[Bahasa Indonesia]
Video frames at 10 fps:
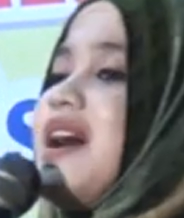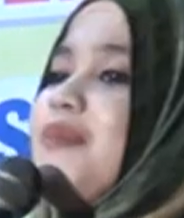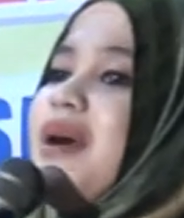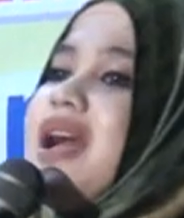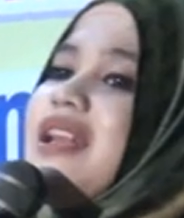
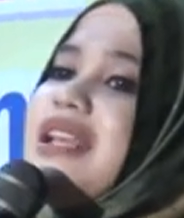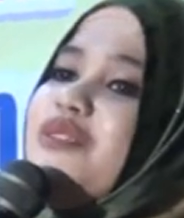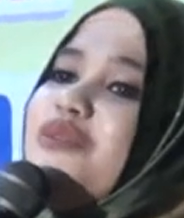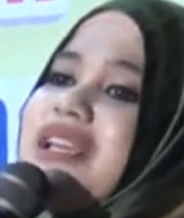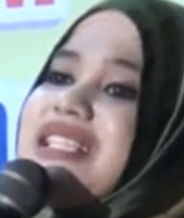
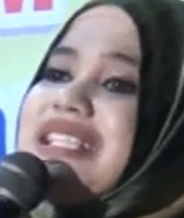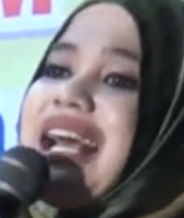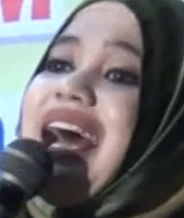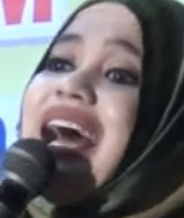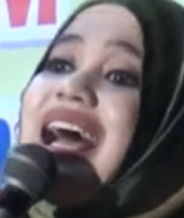zamane wis
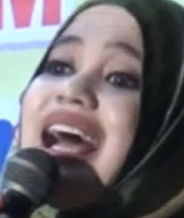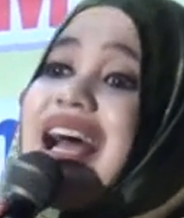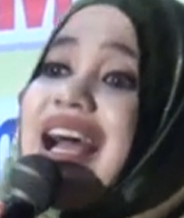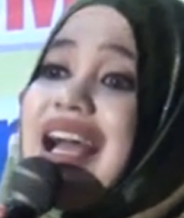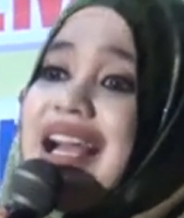
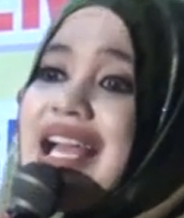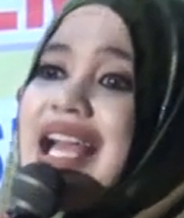ah.